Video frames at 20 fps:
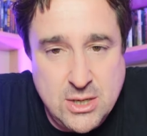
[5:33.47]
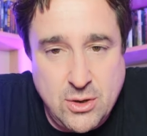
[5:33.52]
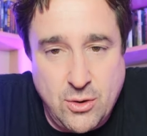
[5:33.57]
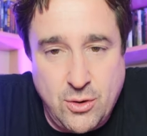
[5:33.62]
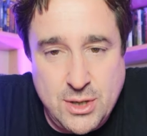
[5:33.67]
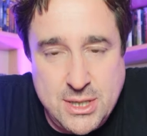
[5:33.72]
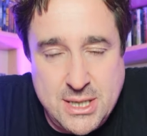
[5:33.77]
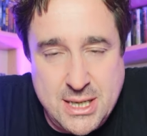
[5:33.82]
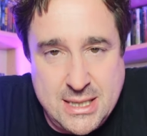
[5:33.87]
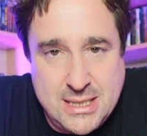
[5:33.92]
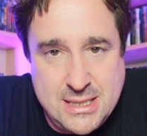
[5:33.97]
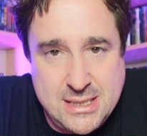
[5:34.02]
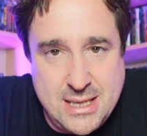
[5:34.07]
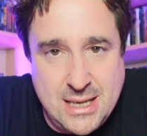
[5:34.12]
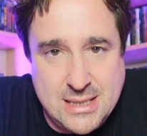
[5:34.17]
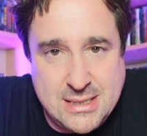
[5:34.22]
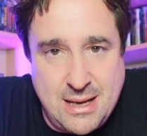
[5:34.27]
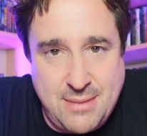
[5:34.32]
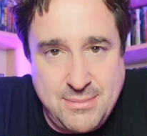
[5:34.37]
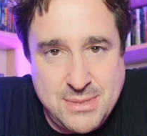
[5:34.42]
Und
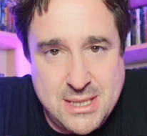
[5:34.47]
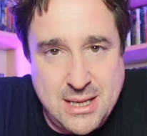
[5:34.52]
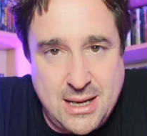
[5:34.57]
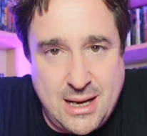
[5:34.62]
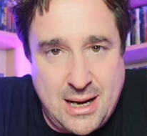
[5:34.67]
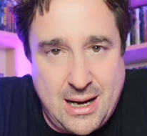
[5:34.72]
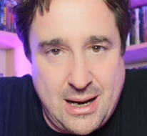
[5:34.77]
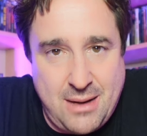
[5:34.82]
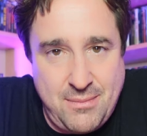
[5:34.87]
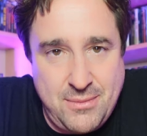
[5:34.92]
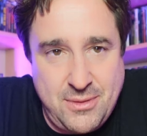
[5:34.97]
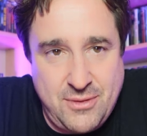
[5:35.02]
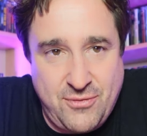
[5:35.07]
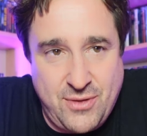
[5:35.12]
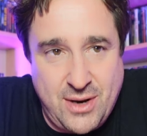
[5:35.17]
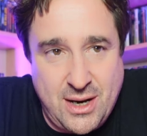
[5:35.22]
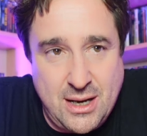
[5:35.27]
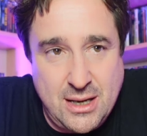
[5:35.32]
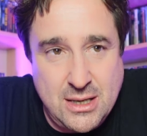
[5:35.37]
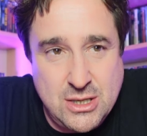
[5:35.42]
dieser Samstagabend
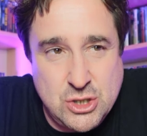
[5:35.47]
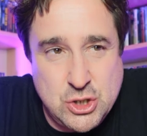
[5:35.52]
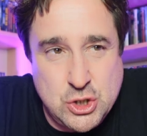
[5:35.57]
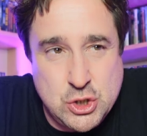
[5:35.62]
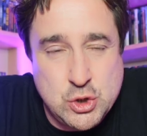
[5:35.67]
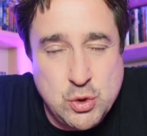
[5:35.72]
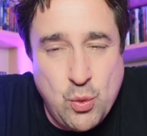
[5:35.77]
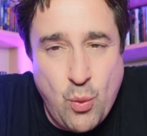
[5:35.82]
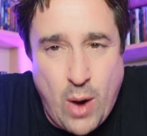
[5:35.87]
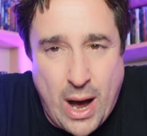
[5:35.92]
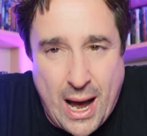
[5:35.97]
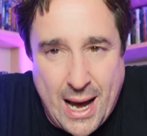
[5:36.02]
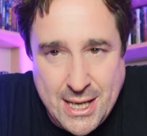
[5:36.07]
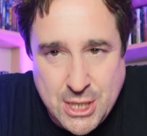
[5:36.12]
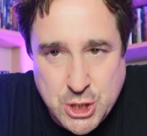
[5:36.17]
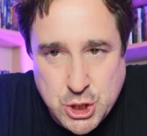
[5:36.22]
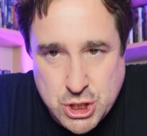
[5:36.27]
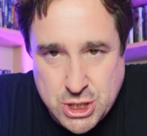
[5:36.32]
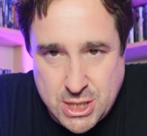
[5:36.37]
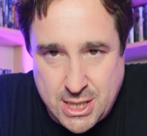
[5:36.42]
war so
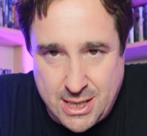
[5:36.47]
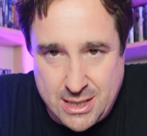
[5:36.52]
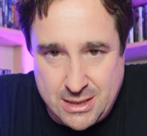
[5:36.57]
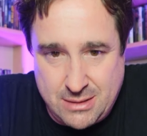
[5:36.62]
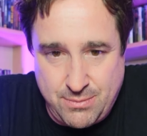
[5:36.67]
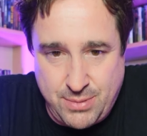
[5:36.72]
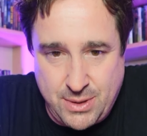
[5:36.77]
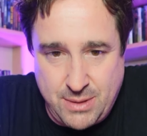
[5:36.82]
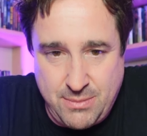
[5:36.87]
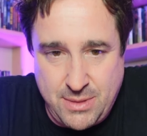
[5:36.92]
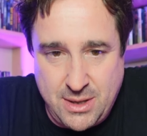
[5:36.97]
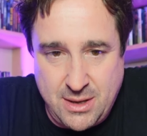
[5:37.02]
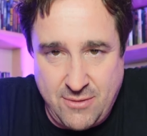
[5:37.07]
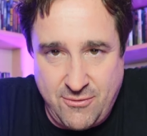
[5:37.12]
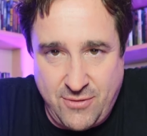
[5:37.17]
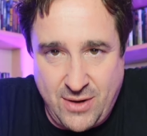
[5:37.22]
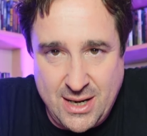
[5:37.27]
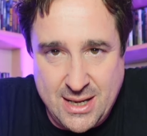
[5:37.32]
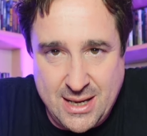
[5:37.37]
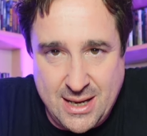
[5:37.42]
einschneidend bei
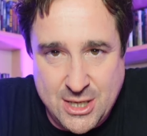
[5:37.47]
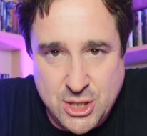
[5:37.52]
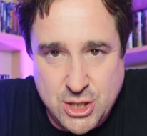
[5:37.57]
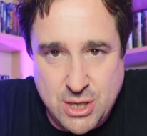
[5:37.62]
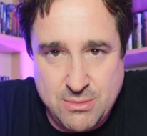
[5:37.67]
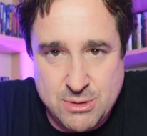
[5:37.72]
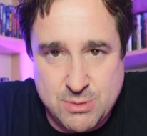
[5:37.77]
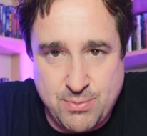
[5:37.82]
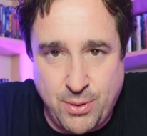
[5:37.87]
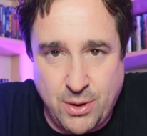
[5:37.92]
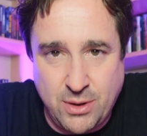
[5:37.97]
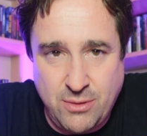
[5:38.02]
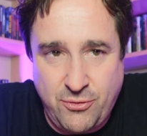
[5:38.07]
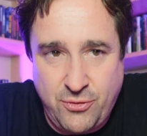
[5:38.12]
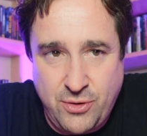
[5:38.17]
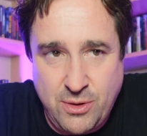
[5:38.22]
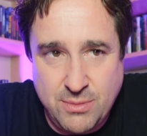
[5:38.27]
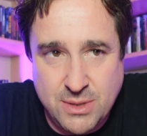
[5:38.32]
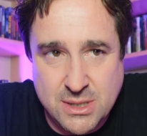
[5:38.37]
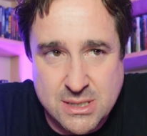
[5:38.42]
mir, weil ich einen James
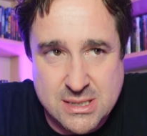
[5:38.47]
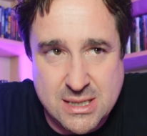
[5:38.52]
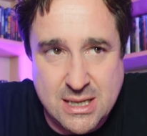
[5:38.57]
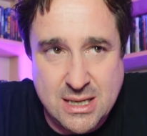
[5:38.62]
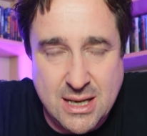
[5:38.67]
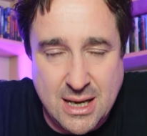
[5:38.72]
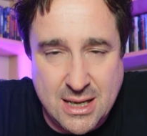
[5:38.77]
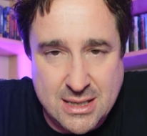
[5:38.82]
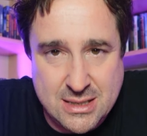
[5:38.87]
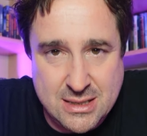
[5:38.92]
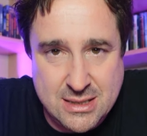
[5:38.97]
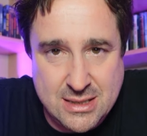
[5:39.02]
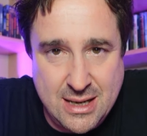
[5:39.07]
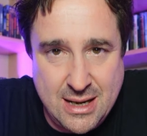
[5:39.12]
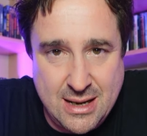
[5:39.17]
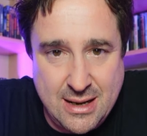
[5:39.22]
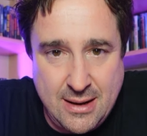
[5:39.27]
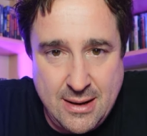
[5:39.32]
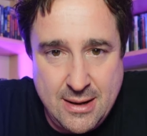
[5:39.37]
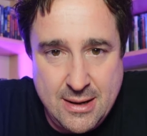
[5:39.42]
Bond-Film gesehen hatte,
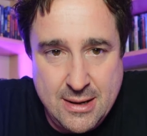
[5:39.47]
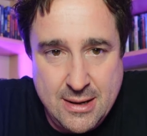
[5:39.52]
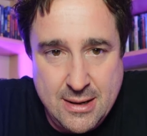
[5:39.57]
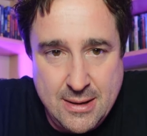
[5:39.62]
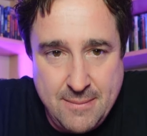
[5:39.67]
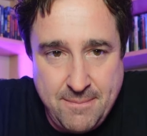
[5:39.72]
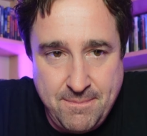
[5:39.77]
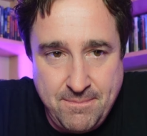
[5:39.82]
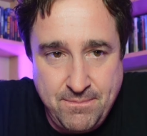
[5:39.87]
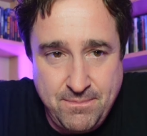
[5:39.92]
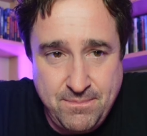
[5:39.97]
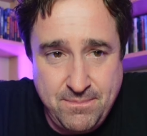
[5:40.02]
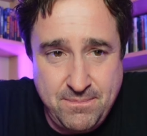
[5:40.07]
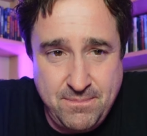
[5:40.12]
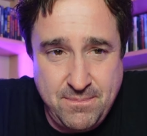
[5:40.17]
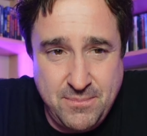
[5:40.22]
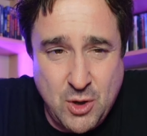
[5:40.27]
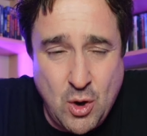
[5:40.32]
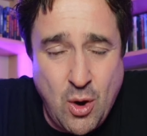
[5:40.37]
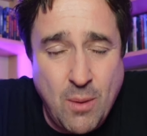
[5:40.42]
der
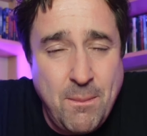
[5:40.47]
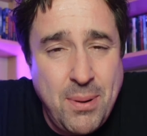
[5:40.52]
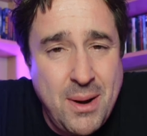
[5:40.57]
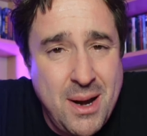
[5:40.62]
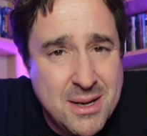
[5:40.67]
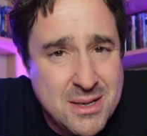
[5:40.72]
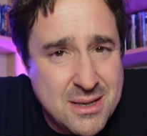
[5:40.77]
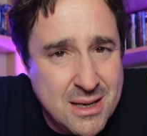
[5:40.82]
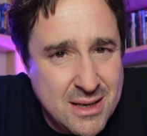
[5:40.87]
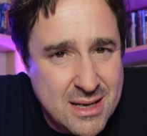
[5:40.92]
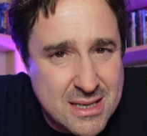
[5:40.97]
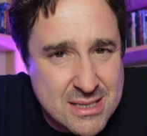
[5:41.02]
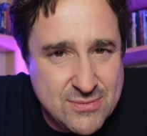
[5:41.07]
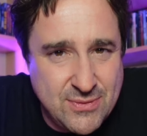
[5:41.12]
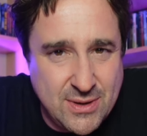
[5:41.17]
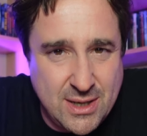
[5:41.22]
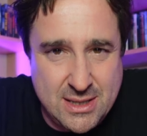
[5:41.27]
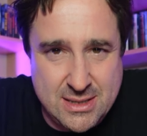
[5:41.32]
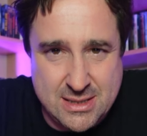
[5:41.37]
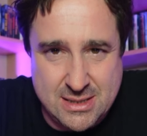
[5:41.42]
komplett anders
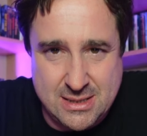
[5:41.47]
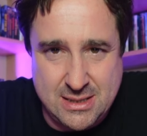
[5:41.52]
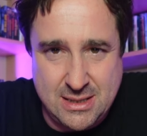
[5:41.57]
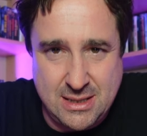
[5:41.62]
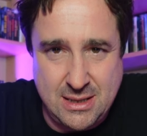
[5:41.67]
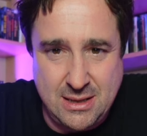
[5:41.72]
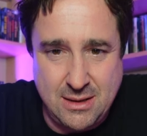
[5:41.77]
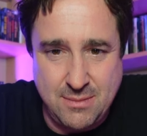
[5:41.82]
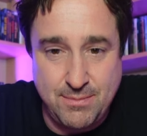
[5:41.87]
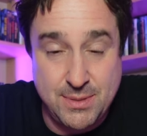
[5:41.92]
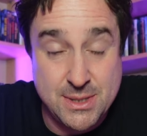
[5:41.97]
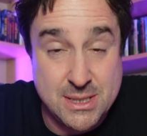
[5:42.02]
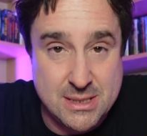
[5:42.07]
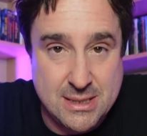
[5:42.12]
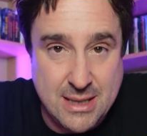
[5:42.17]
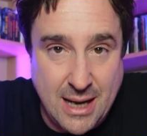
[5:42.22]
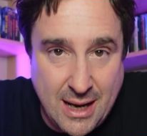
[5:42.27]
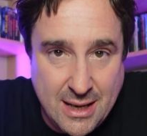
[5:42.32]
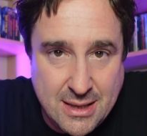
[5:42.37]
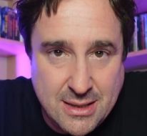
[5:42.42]
war als die bis
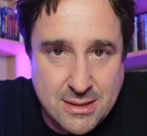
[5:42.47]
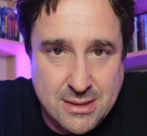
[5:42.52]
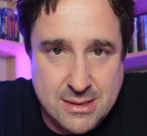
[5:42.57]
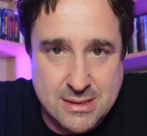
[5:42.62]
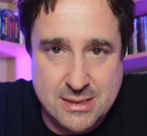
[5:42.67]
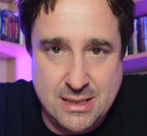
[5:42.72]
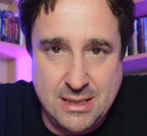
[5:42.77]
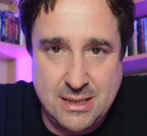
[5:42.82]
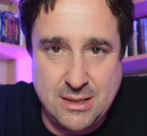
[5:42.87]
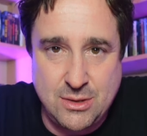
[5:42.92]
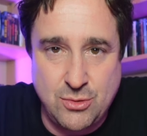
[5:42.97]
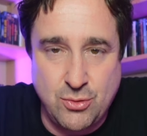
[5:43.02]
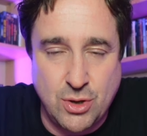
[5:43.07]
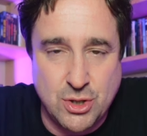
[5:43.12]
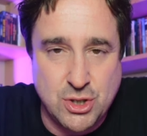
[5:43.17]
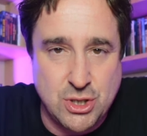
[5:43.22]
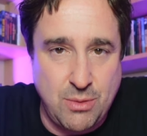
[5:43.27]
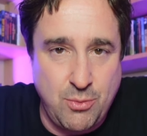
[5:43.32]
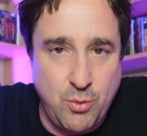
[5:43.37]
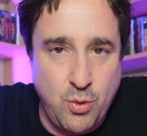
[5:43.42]
dahin gesehenen
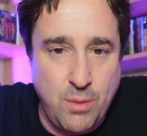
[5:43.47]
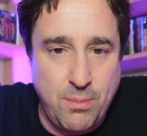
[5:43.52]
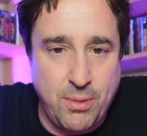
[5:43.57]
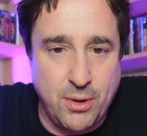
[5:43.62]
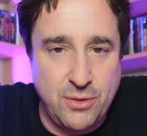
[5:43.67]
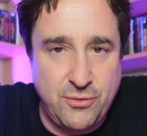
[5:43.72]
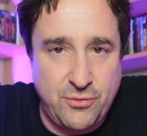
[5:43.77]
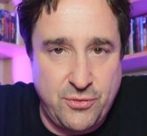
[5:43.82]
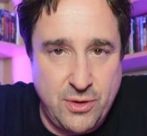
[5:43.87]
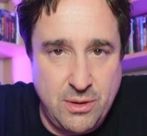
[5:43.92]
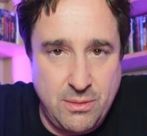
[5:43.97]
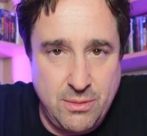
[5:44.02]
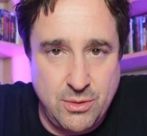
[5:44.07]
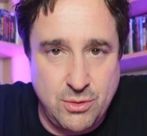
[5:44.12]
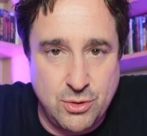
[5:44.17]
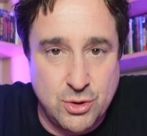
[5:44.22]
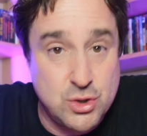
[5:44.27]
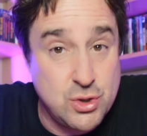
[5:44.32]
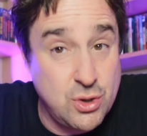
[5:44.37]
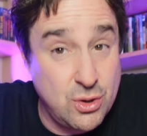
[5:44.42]
Roger Moore-Bond-Filme
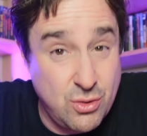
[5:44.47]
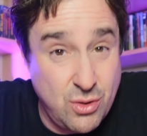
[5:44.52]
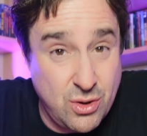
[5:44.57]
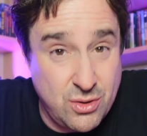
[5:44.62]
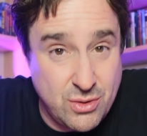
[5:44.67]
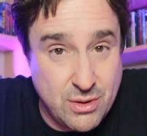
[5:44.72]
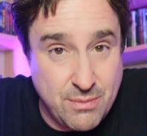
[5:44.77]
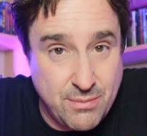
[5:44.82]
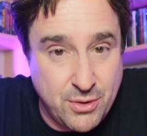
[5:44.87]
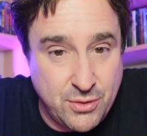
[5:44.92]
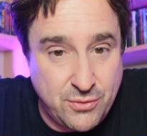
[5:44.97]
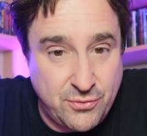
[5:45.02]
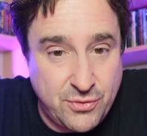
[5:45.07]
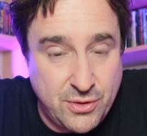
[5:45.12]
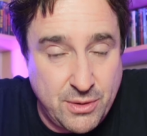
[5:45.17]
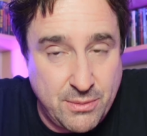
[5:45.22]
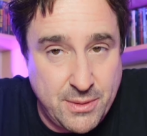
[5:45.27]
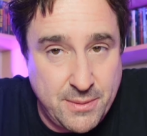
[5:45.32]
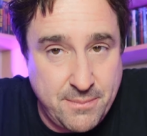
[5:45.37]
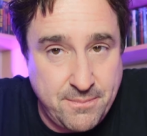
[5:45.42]
und Sean
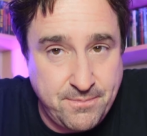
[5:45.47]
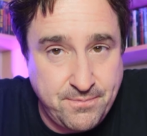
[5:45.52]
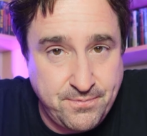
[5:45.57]
Connery-Bond-Filme.